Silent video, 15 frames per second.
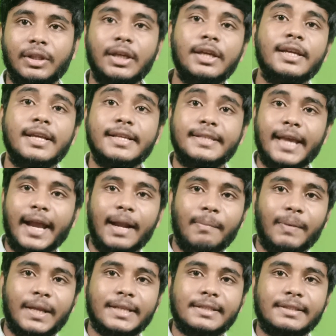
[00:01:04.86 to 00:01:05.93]
ఉంది
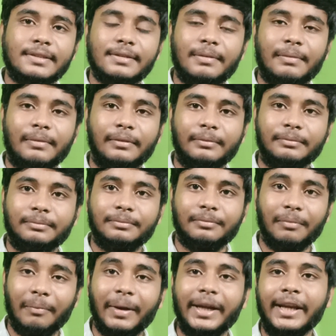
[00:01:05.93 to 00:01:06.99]
సెకండ్ ప్లేస్
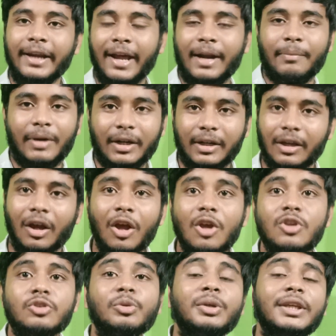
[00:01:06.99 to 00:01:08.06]
మరీనా అనమాట
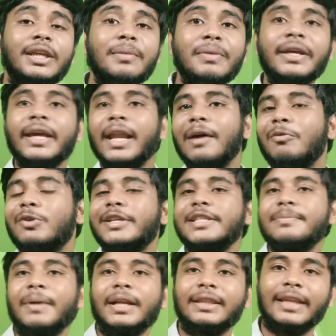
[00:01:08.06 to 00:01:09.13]
సో ఈమెకి ఎలా
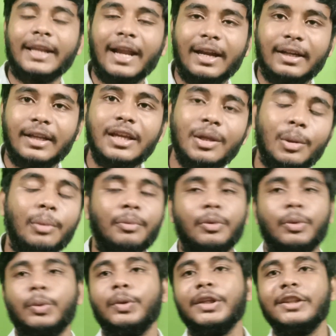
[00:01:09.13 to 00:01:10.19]
ఓటింగ్స్ పడుతున్నాయిరా అంటే
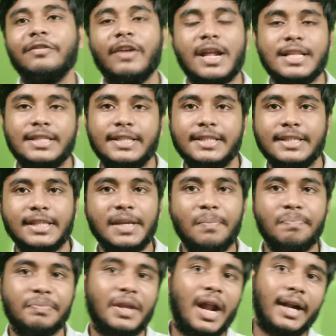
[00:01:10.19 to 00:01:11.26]
రోహిత్ ఫ్యాన్స్ నుంచి
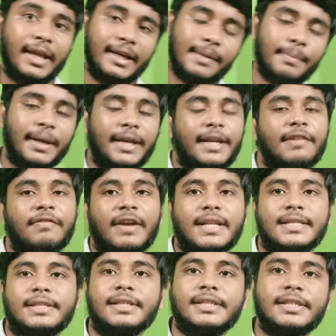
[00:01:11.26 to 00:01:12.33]
అండ్ అలాగే మరీనా
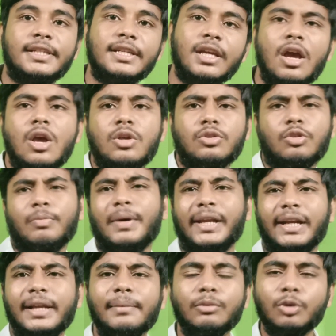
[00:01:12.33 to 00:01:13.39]
ఫ్యాన్స్ నుంచి సో
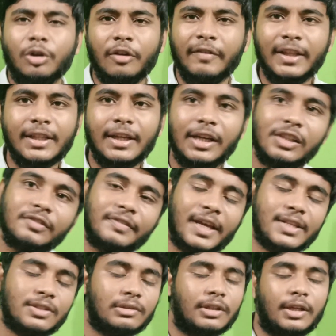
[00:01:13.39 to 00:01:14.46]
మరీనా ఏం తక్కువేంది కాదు
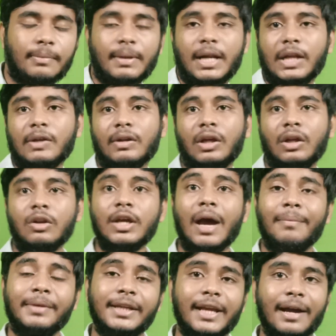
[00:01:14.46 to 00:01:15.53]
ఫ్యాన్స్ ఉన్నారు బాగా ఉన్నారు
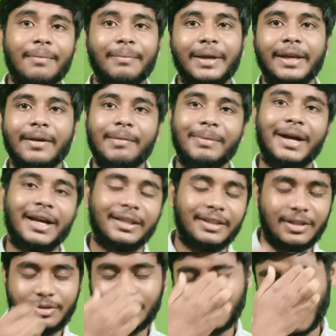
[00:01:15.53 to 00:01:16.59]
అమెరికా అమ్మాయిగా బాగా
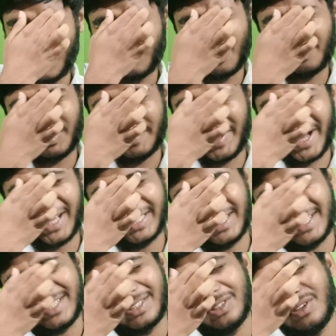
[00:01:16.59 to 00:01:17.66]
తెలుసు నాకు అప్పుడు బాగా
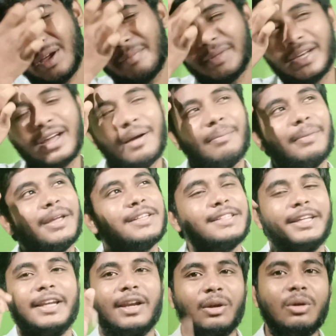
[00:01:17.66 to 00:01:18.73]
తెలుసు అమెరికా అమ్మాయి
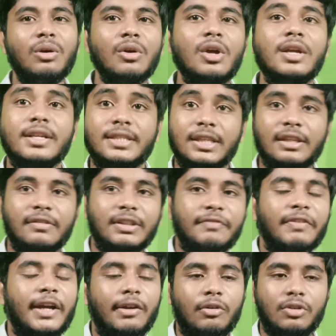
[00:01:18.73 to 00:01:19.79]
సీరియల్లో
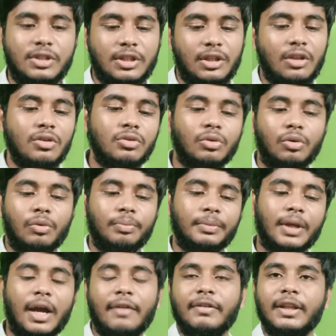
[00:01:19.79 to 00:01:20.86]
జీవిత్ ఫైవ్లో వచ్చేది సో
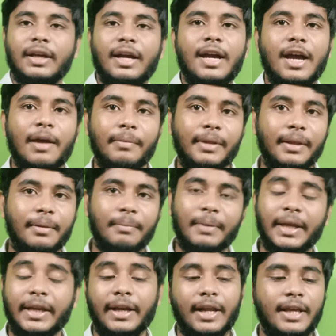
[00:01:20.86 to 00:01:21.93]
ఆ విధంగా అమె
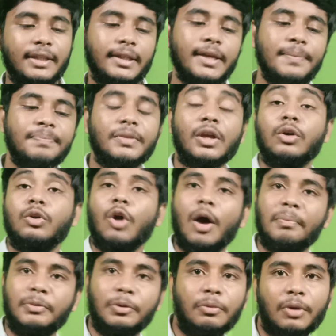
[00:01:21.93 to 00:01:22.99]
మరీనా అయితే
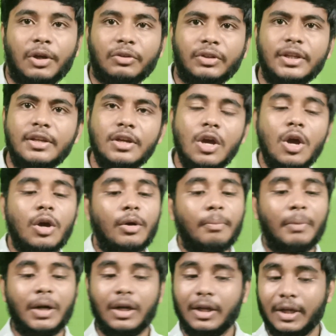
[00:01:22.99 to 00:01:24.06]
టాప్ టూలో ఉంది
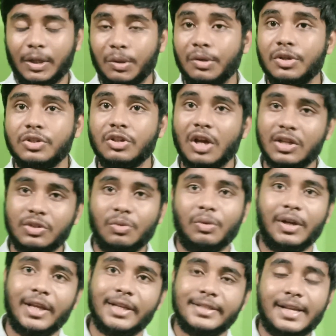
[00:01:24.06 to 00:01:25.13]
మన గోస్ట్ టాస్
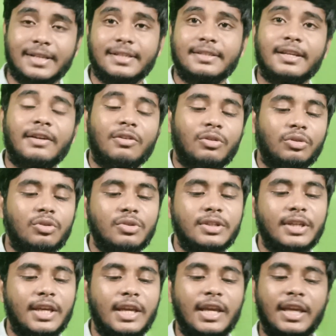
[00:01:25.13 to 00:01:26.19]
కూడా సక్సెస్ అవడంతో
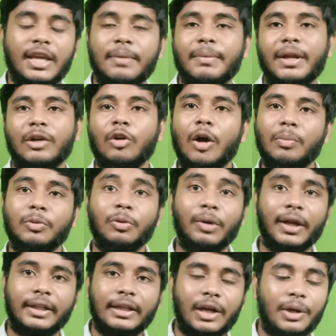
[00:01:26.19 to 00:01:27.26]
ఈమె టాప్
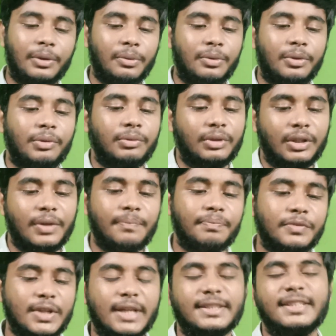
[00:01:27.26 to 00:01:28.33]
టూలో అయితే కంటిన్యూ అవుతుంది
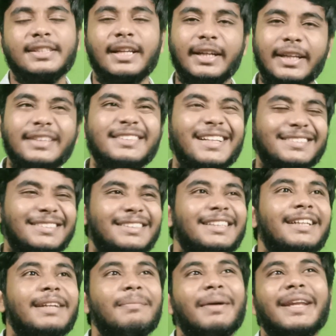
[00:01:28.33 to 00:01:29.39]
సక్సెస్ అంటే
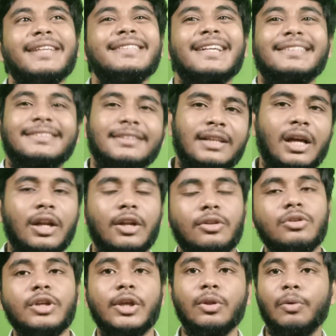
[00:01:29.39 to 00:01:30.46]
సక్సెస్ అంటే మరీ సక్సెస్
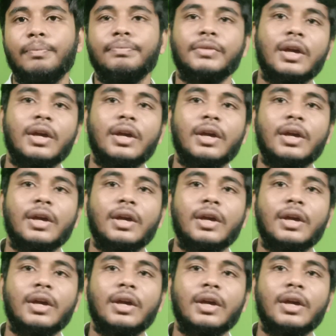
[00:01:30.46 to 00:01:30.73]
కాలేదు ఏదో